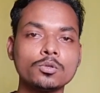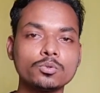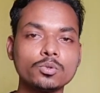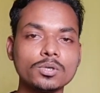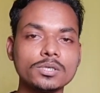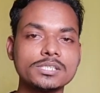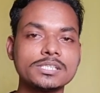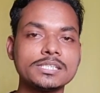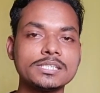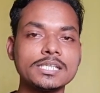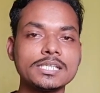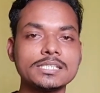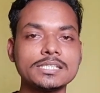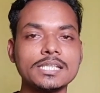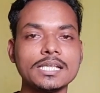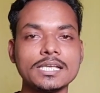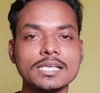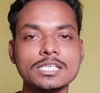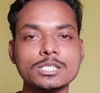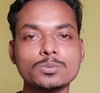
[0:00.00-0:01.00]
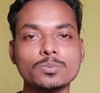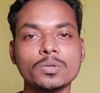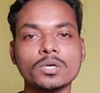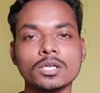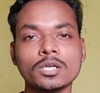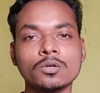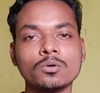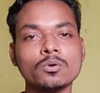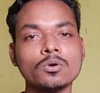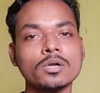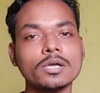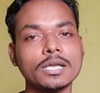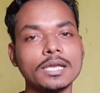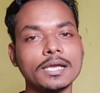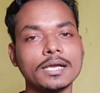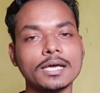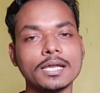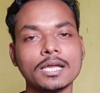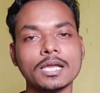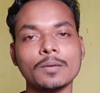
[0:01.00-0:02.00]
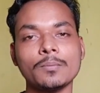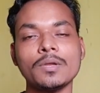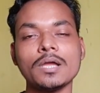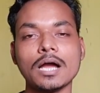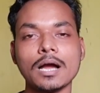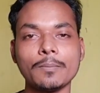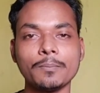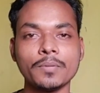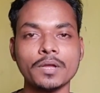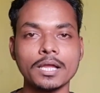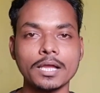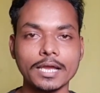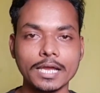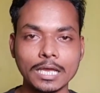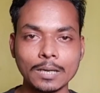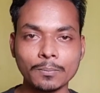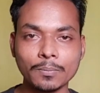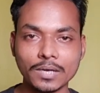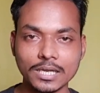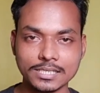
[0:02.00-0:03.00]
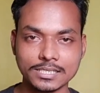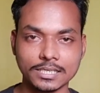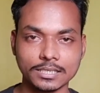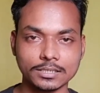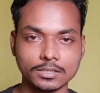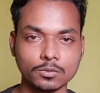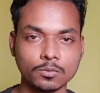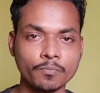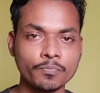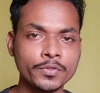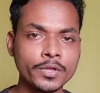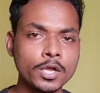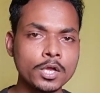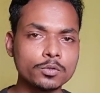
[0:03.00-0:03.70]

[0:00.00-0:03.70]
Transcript: तो सीधे सीधे इस बटन को क्लिक करके भी आप हेल्प ले सकते हो